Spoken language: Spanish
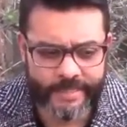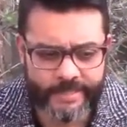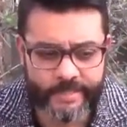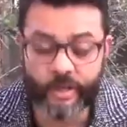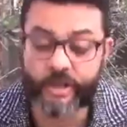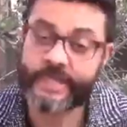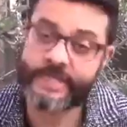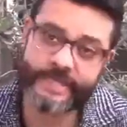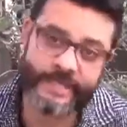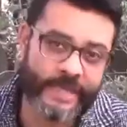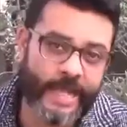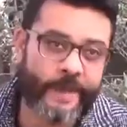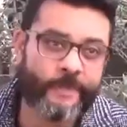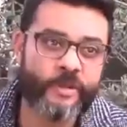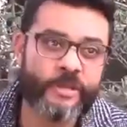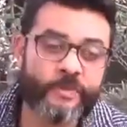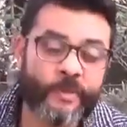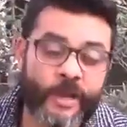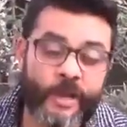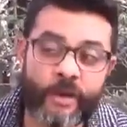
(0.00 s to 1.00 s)

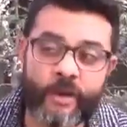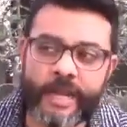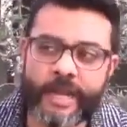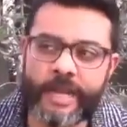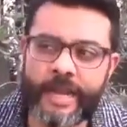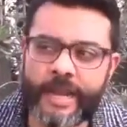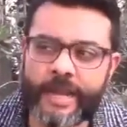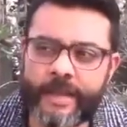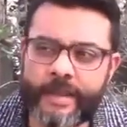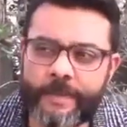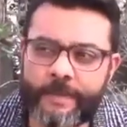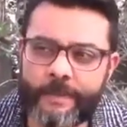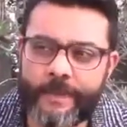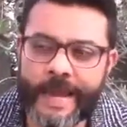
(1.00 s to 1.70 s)
solicitamos, bueno, el,